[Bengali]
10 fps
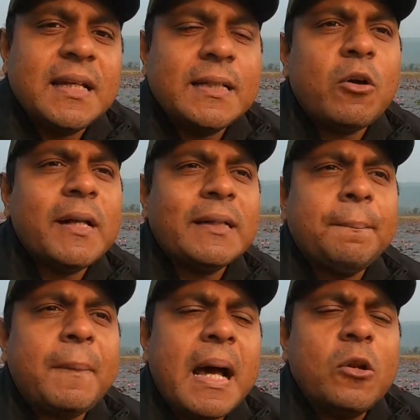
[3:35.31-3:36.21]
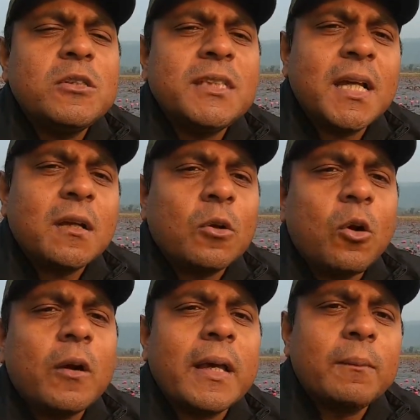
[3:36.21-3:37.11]
এটা অনেকটা বায়োলজিক্যাল
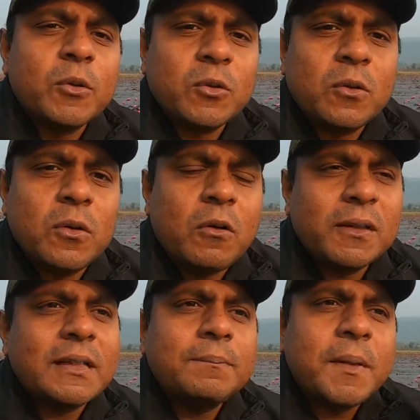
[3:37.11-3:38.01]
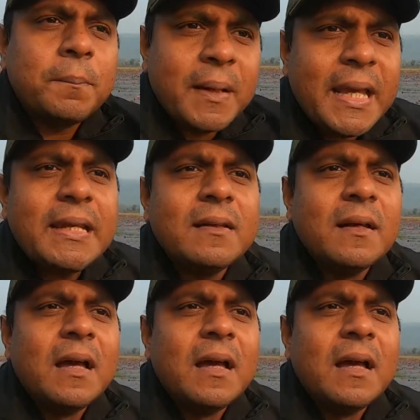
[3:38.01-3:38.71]
ক্লকের মতো অর্থাৎ আপনার ব্রেইন